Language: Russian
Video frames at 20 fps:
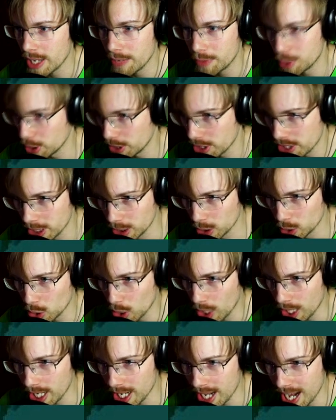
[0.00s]
Я все это делаю
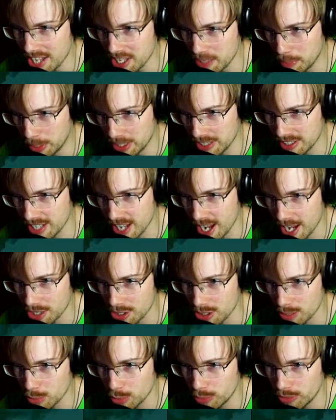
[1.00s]
только ради приза,
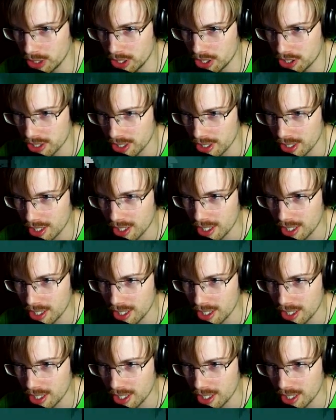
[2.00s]
чтобы увидеть,